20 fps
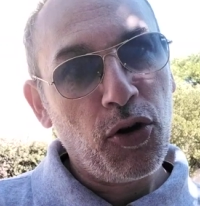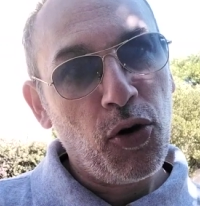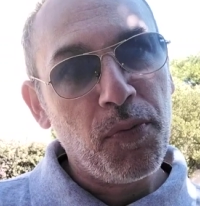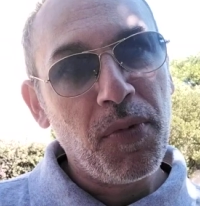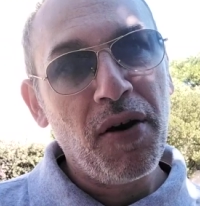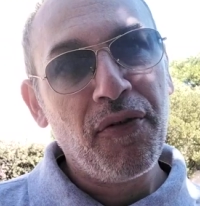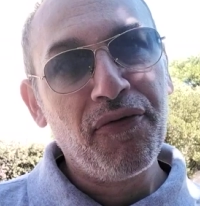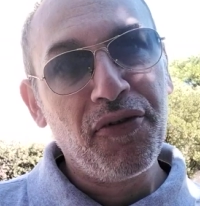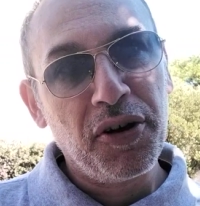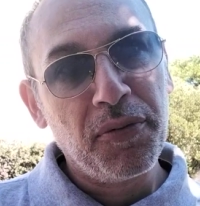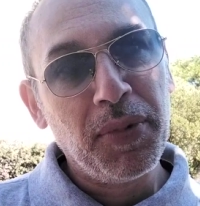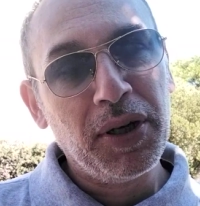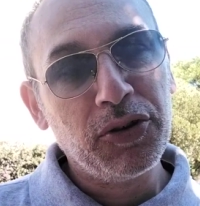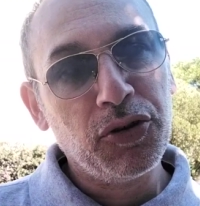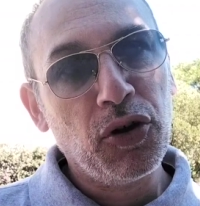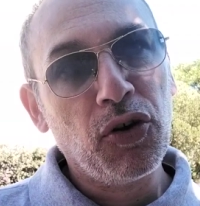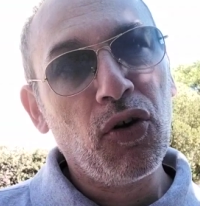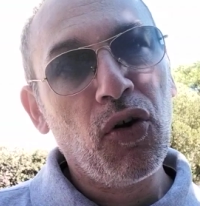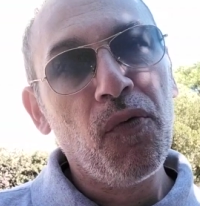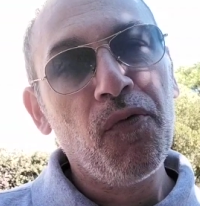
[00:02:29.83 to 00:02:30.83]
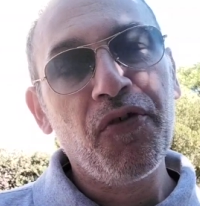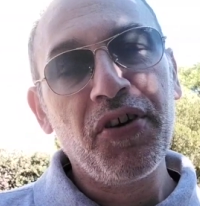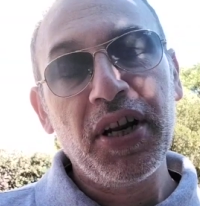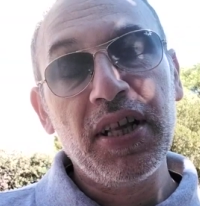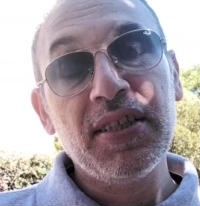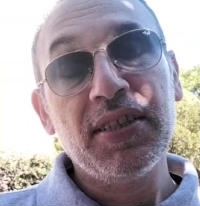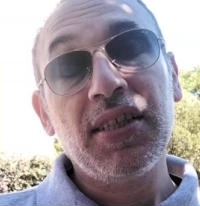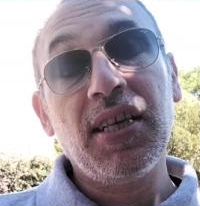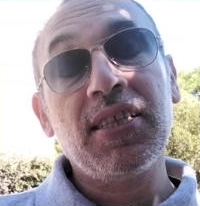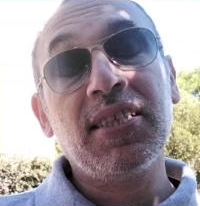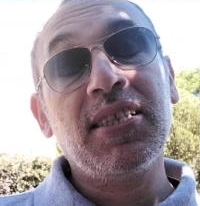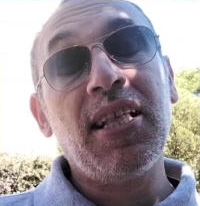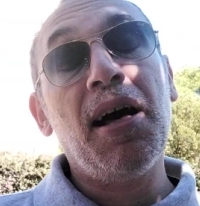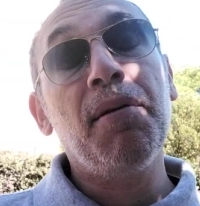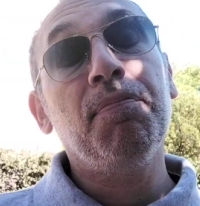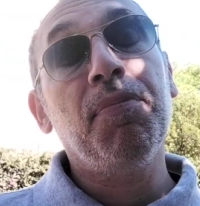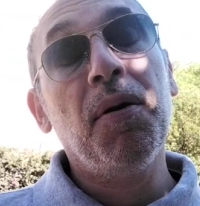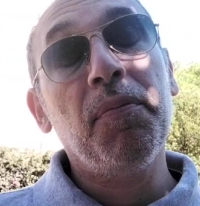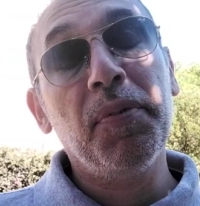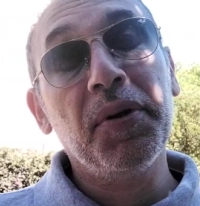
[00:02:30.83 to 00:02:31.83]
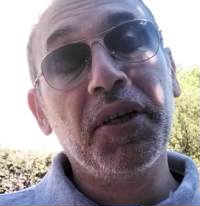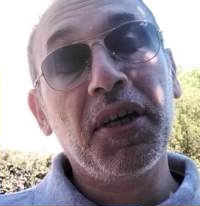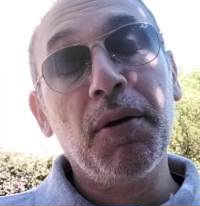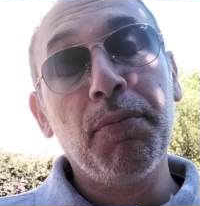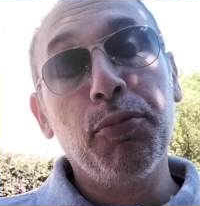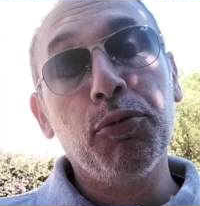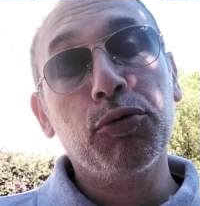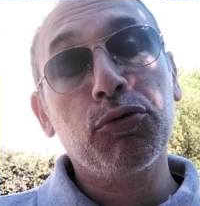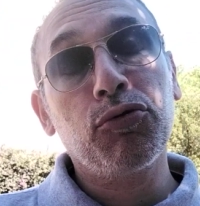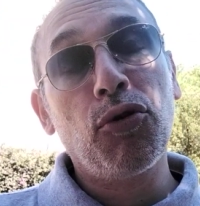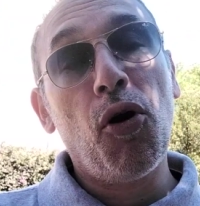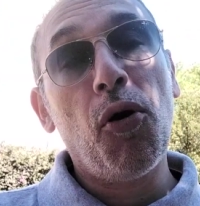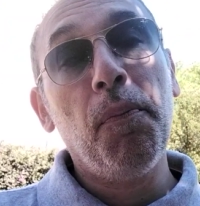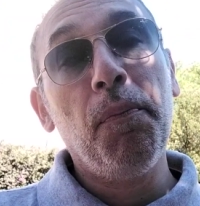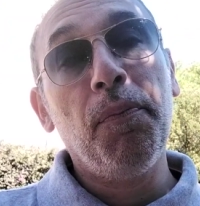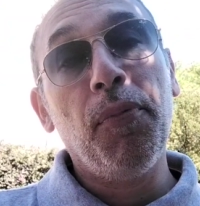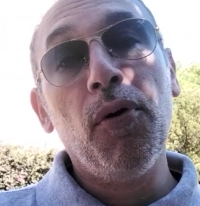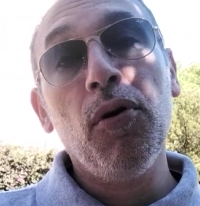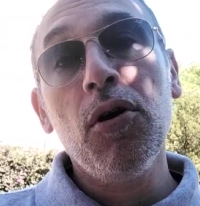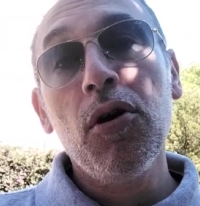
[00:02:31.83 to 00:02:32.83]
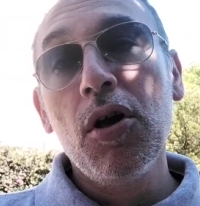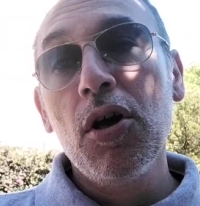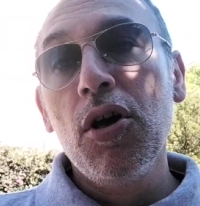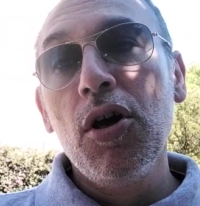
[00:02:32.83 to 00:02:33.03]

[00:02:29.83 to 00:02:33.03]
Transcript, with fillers: come affermato in conferenza stampa perché purtroppo